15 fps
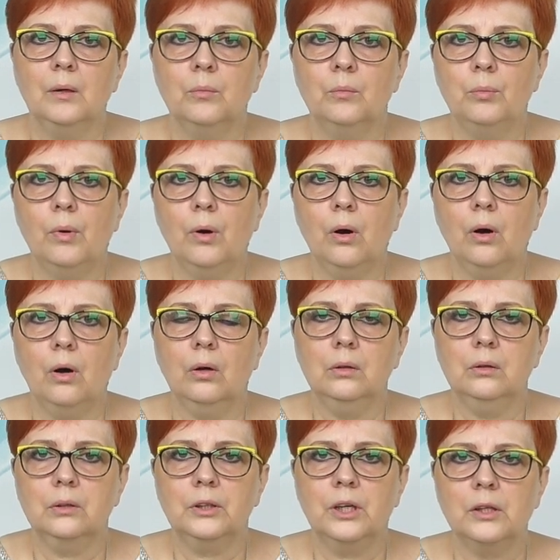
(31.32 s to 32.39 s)
bo
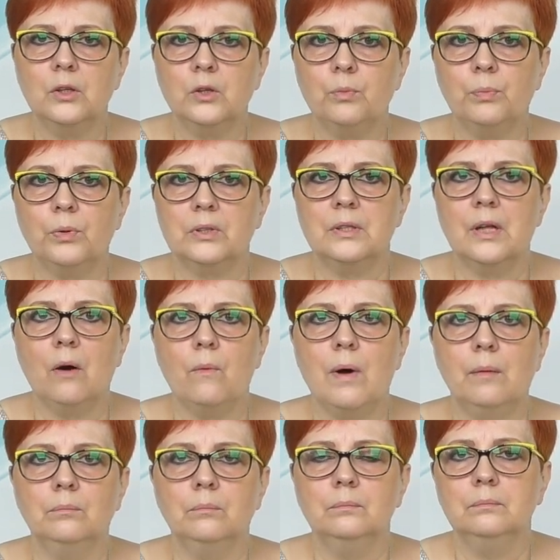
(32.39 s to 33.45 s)
kiedyś
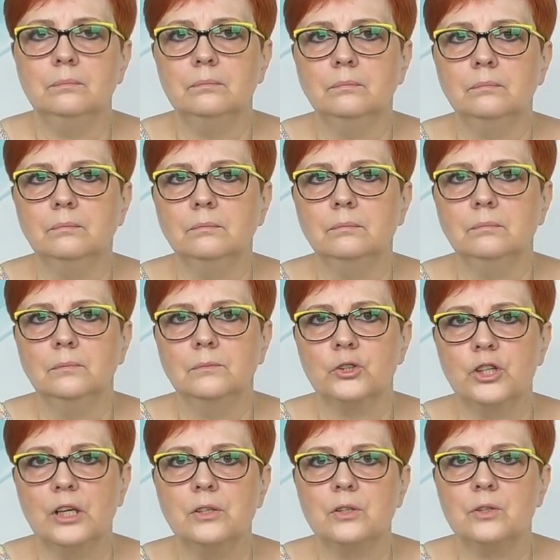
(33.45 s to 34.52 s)
poznałam mm,
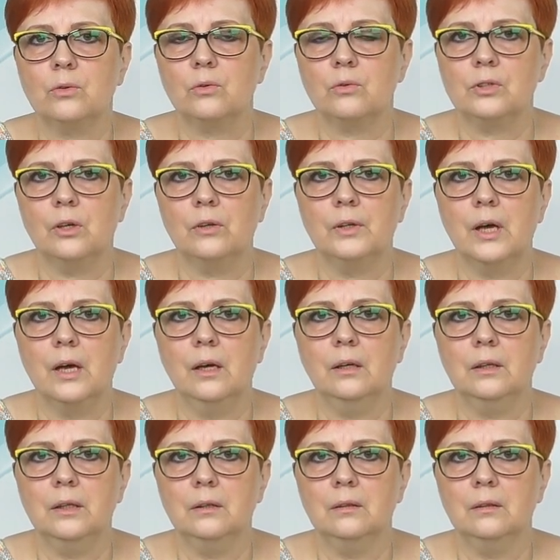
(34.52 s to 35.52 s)
rzędy skrócone